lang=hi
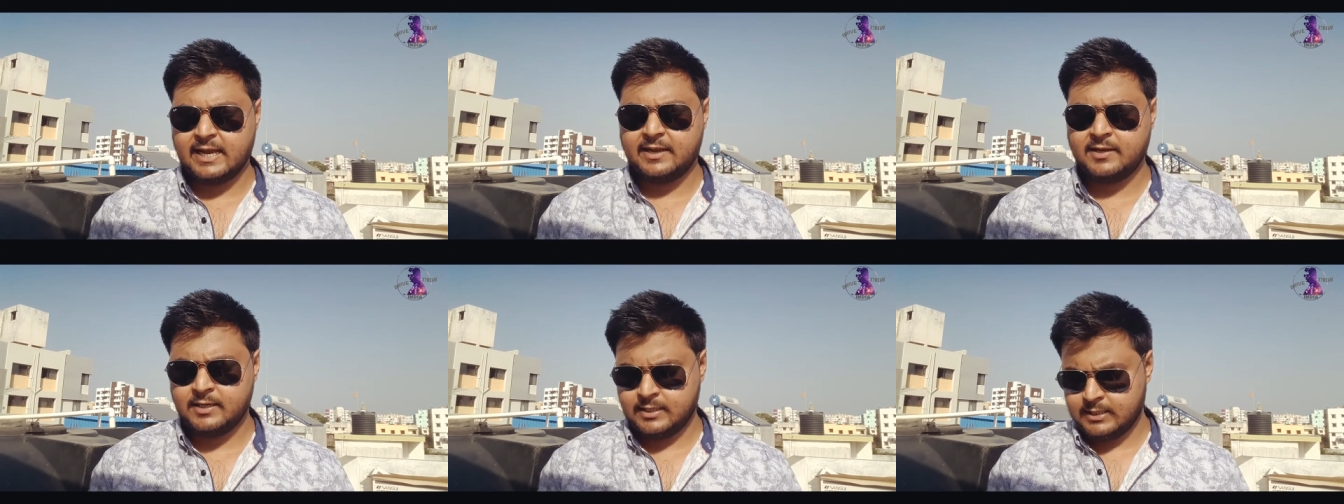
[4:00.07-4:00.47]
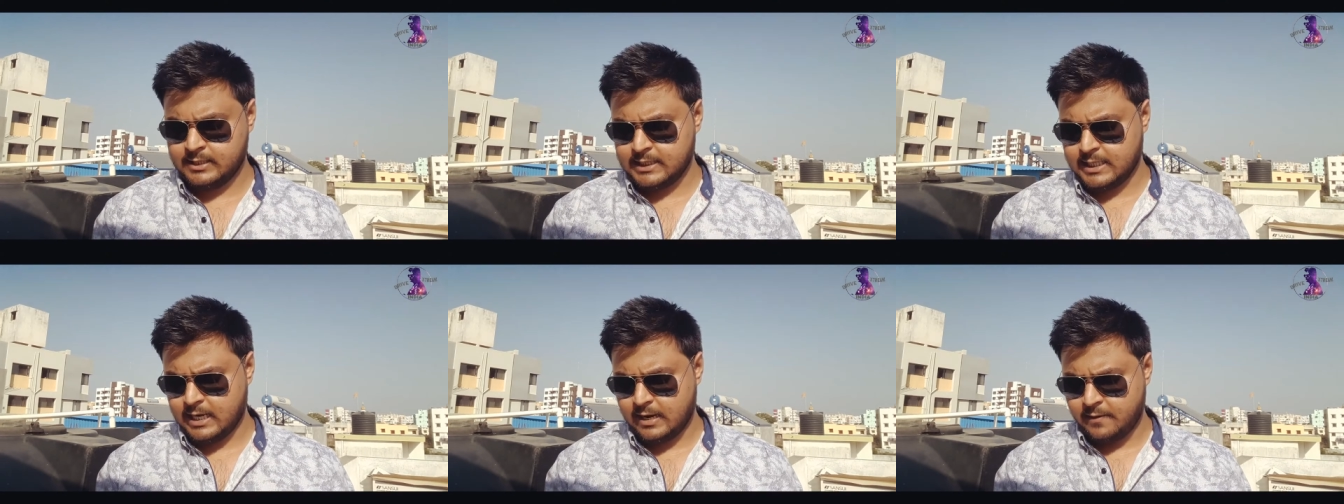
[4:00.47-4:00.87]
आई
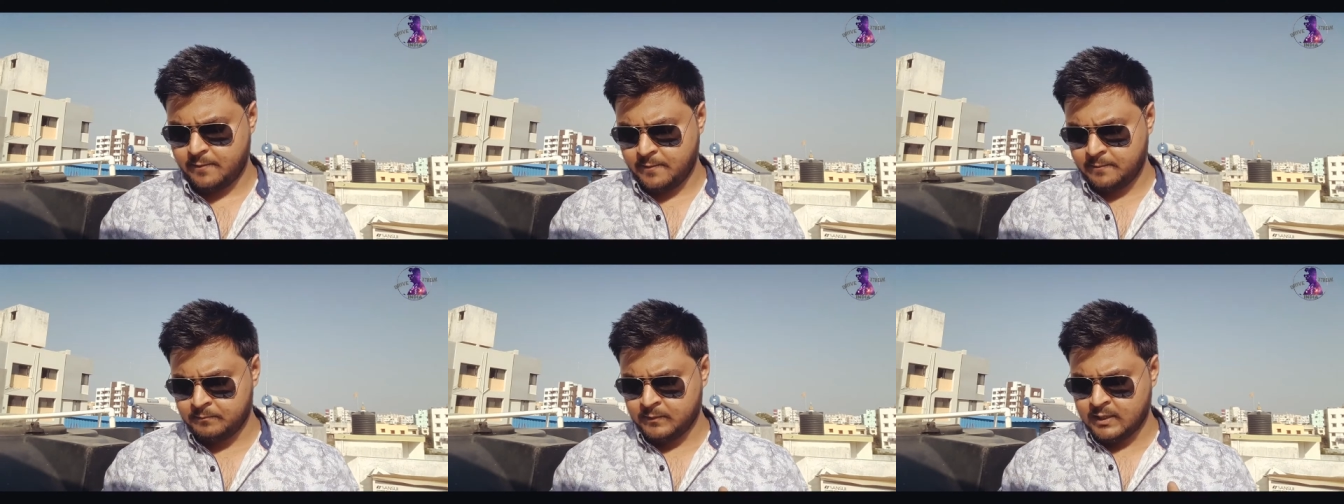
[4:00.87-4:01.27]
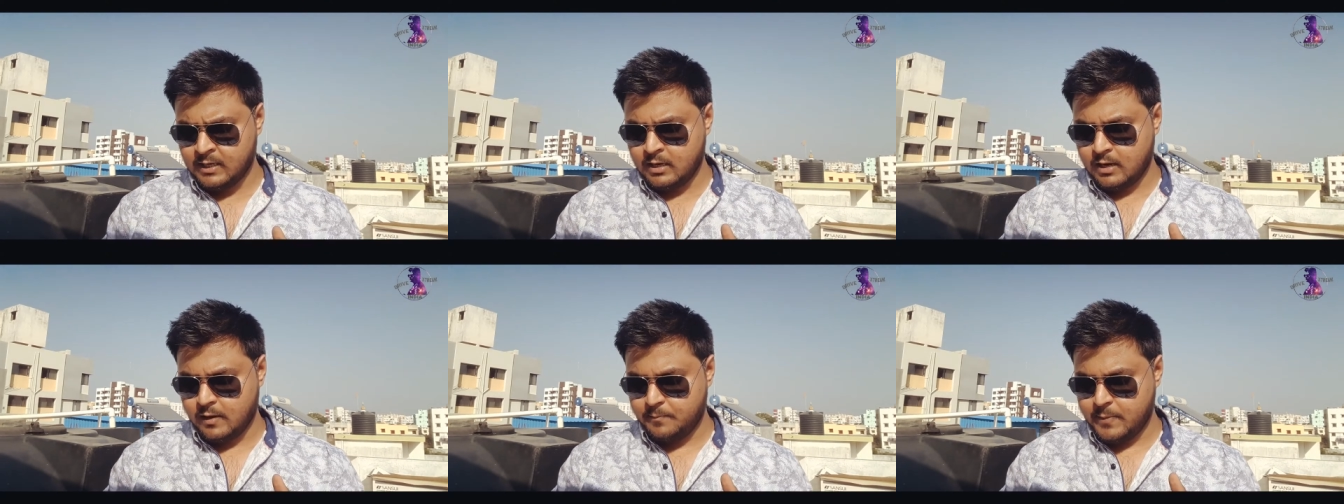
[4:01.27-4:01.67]
जी हाँ
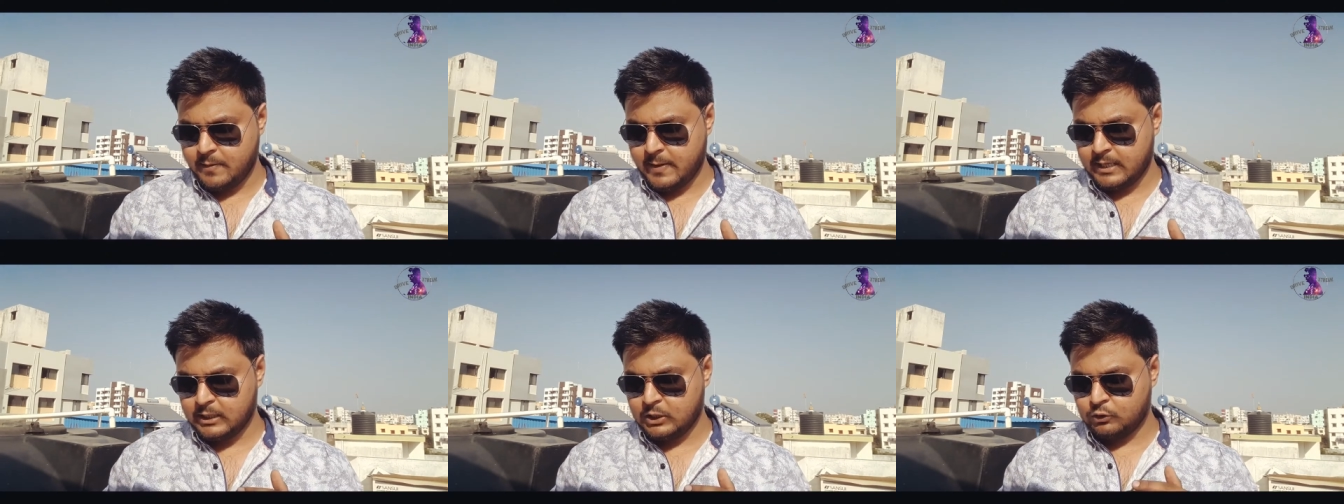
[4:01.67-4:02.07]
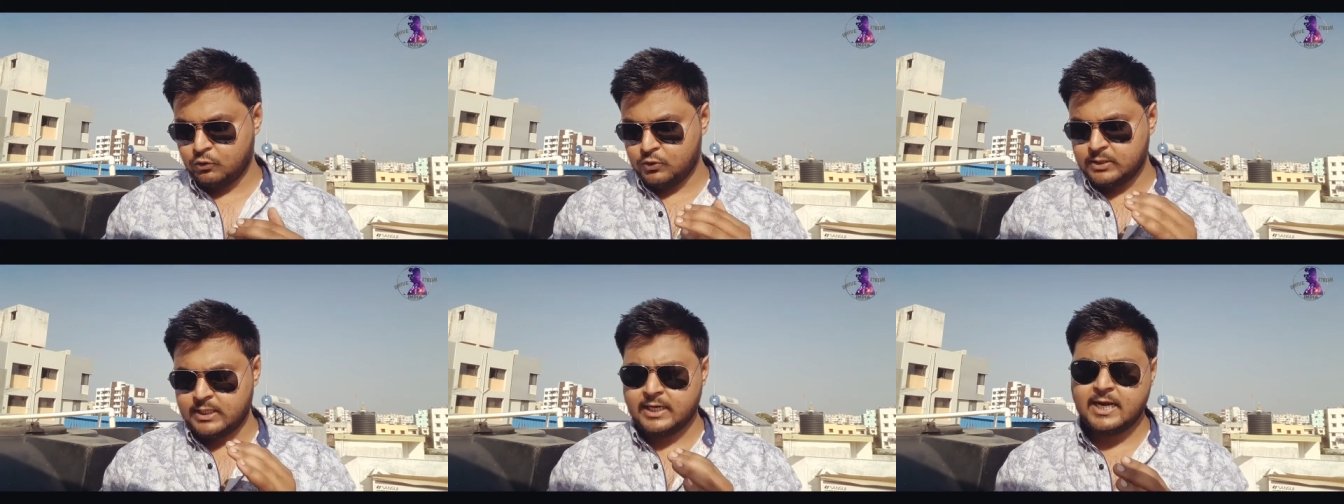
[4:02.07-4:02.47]
अब मैं बात करता
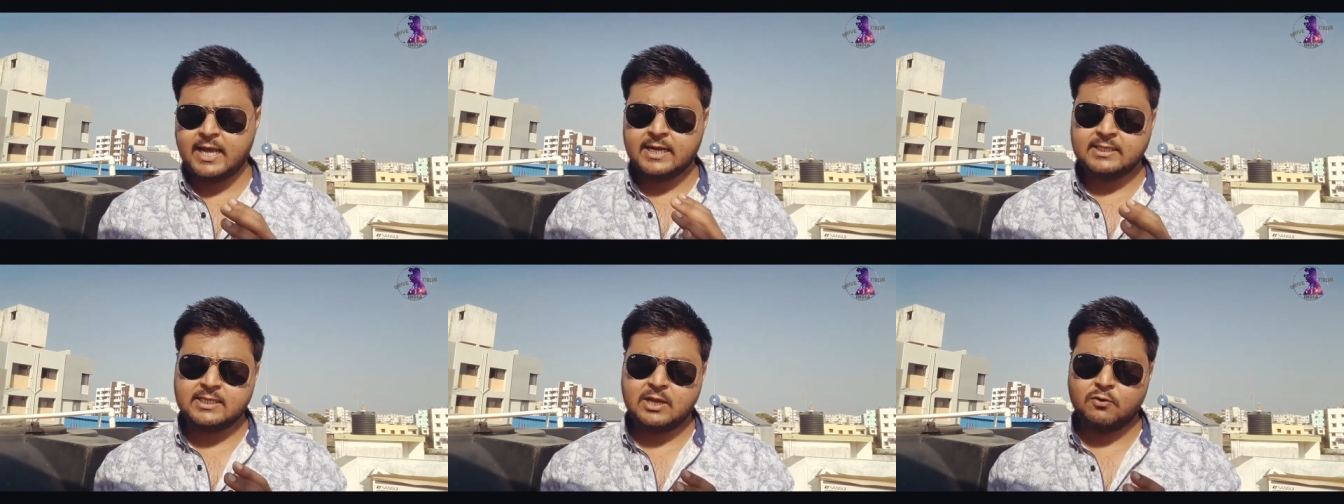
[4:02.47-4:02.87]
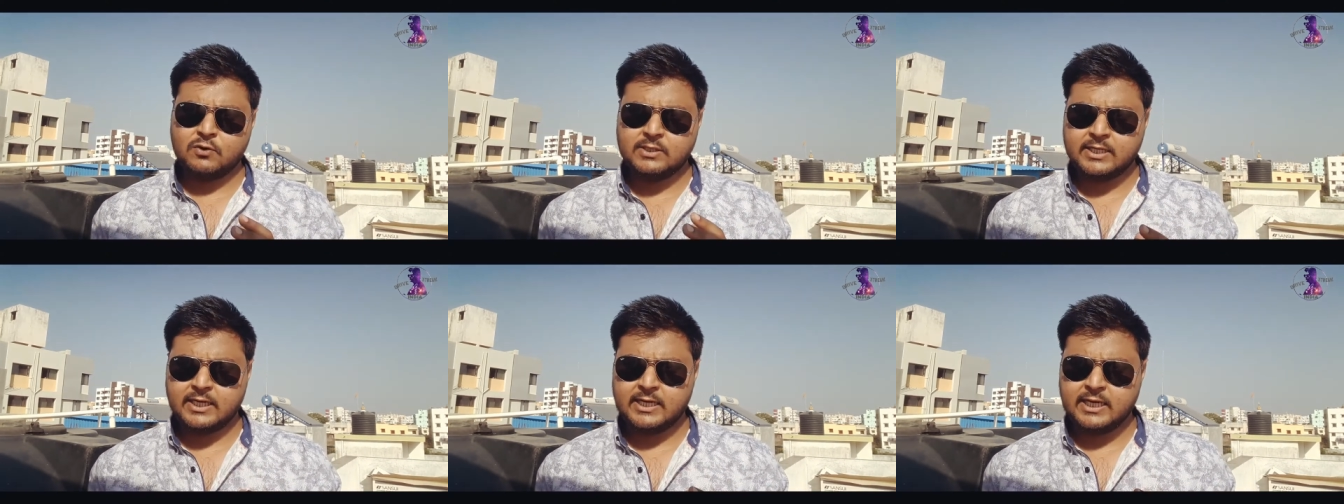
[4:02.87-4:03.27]
हूँ जेड एक्स आई और
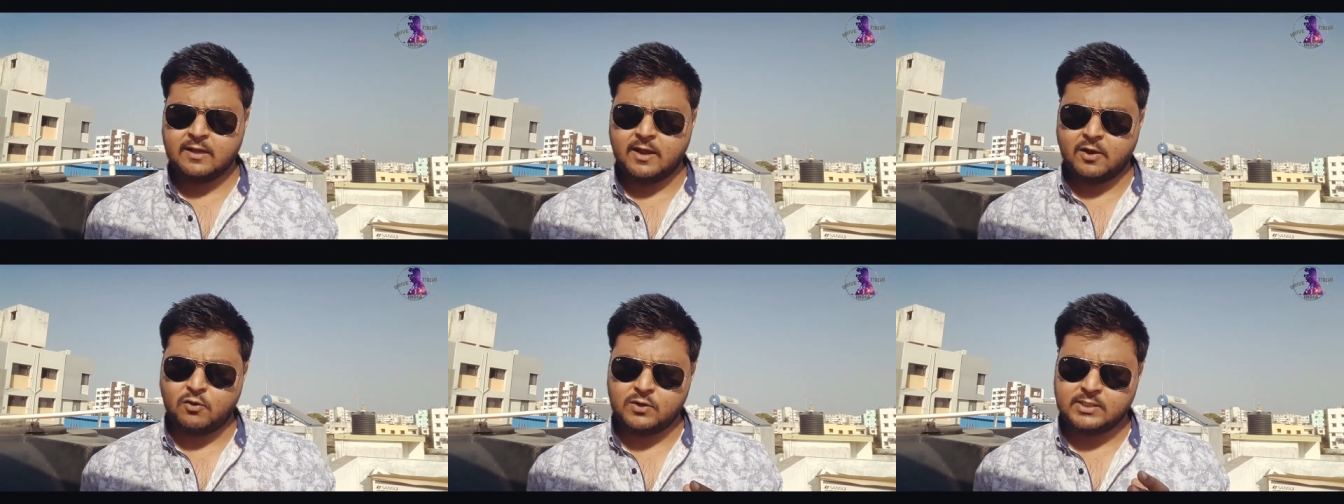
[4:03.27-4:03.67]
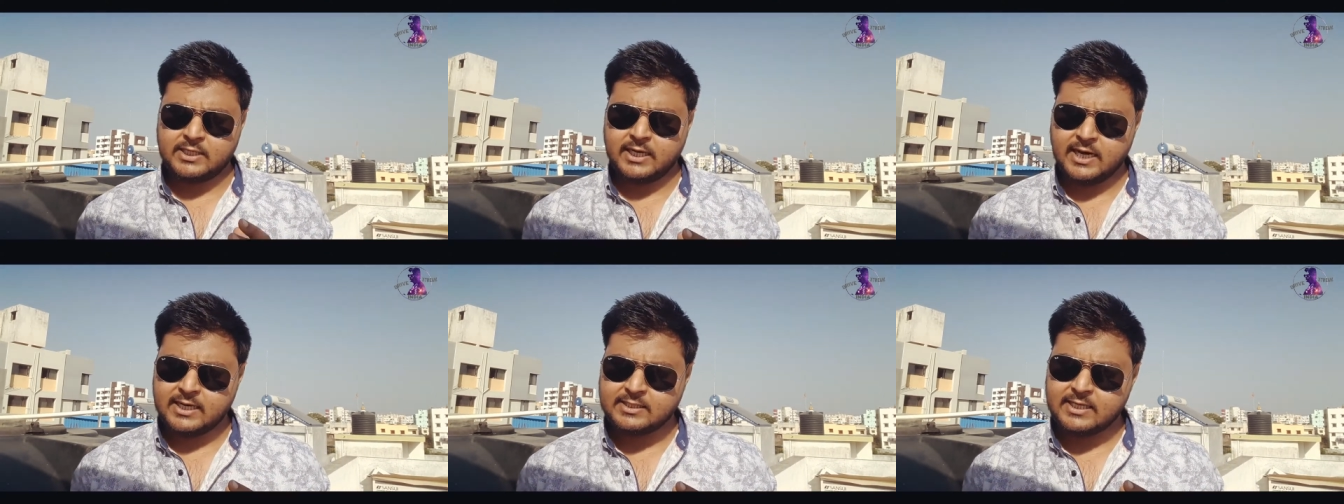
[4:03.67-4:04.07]
जेड डी आई और
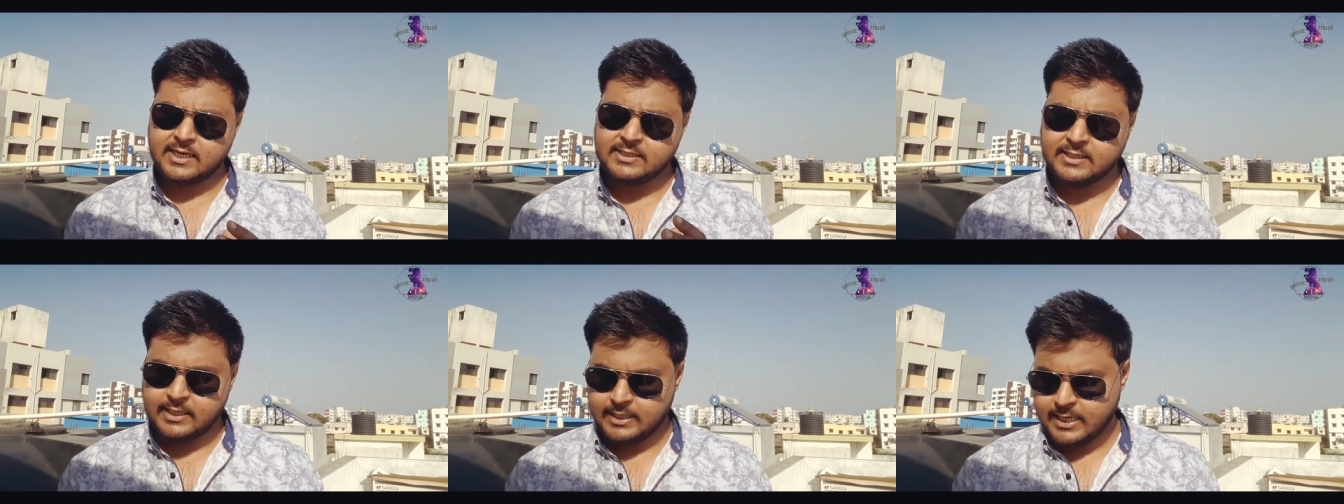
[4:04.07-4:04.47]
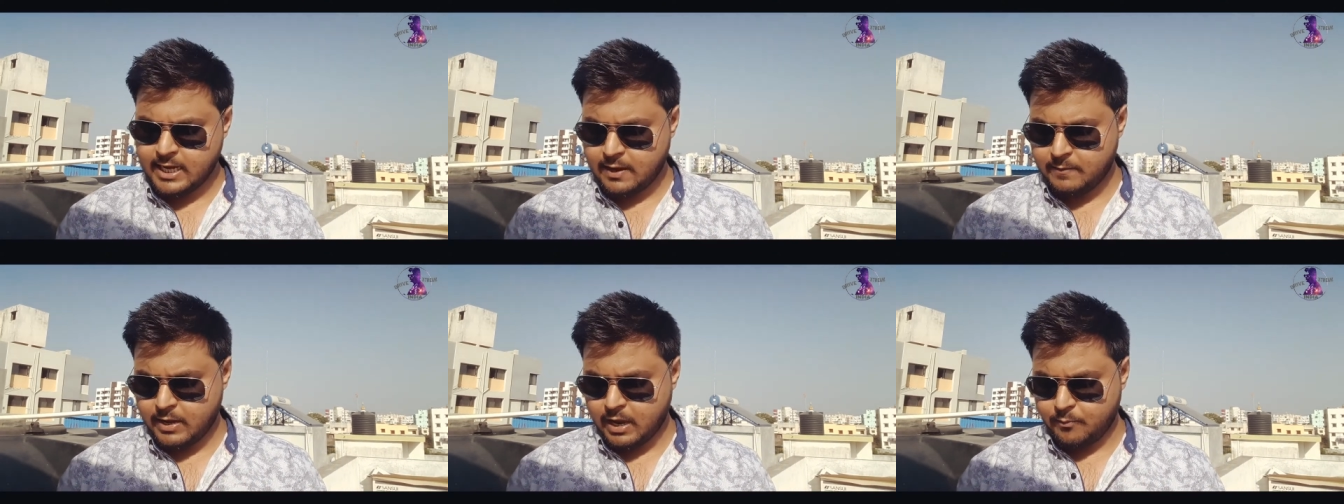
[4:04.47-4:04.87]
जेड एक्स आई जेड डी
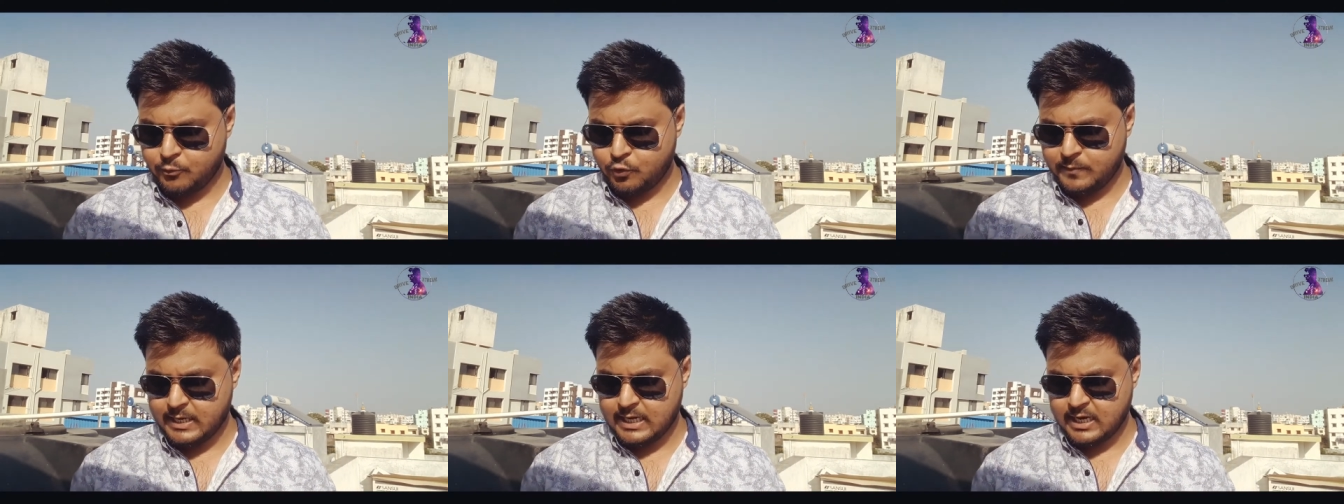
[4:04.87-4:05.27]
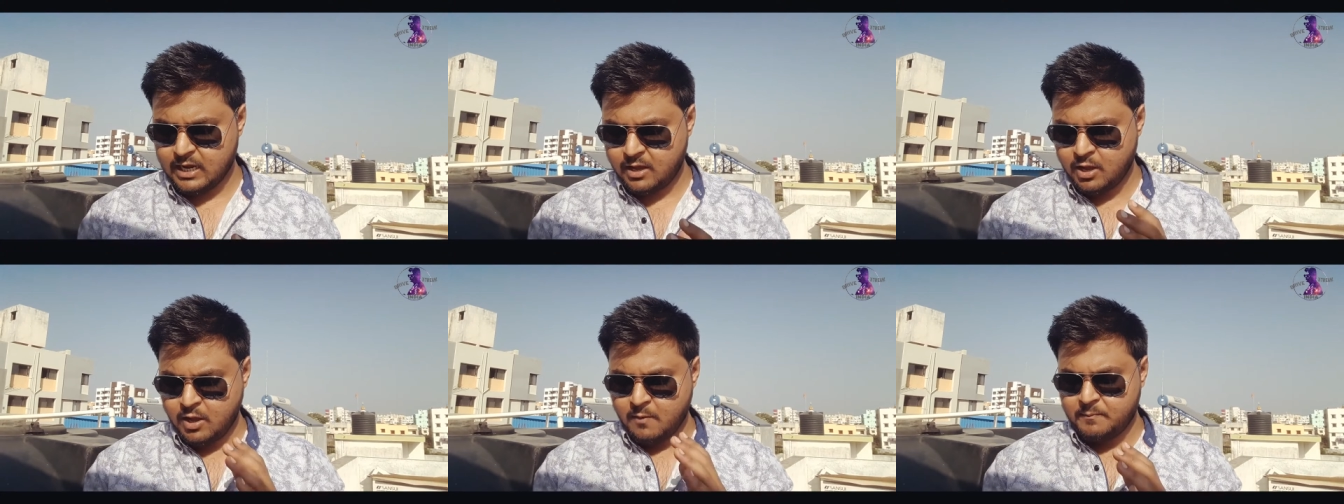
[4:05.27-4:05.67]
आई में आपको मिलेगा